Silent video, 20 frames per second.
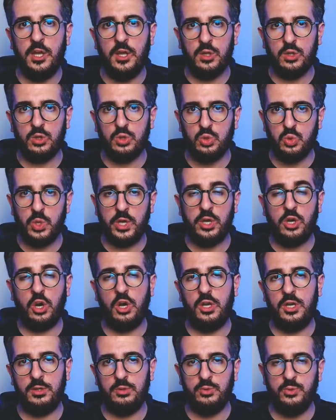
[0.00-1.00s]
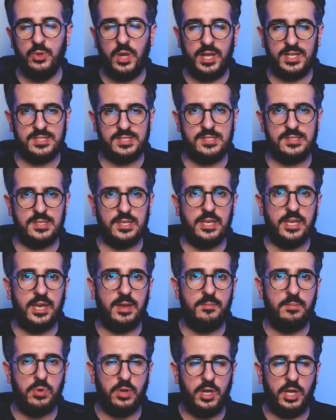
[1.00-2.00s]
due gol ed un assist in
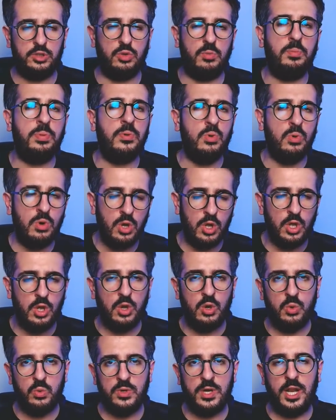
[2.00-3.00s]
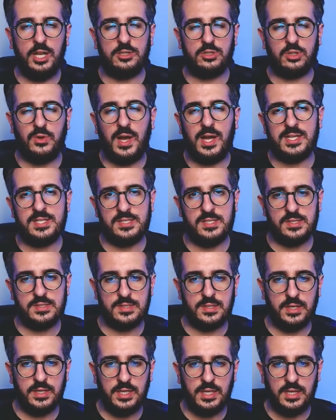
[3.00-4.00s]
campionato, più un altro
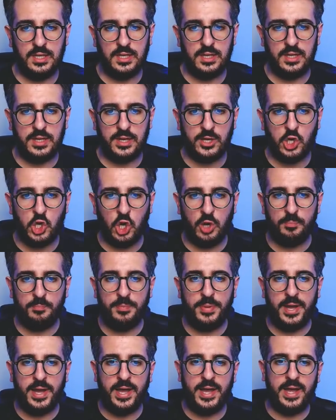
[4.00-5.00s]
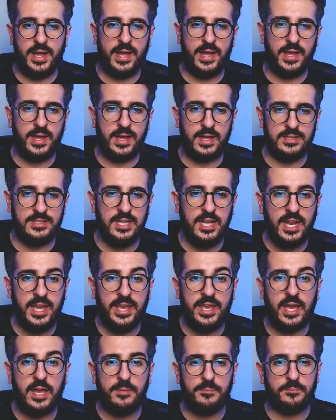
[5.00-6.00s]
assist in eh, Coppa di
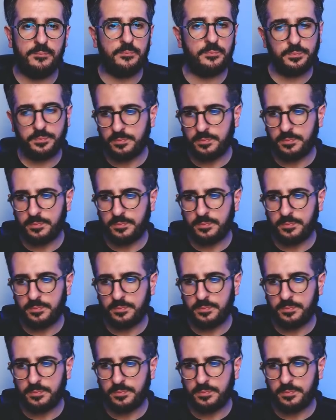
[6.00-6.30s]
Lega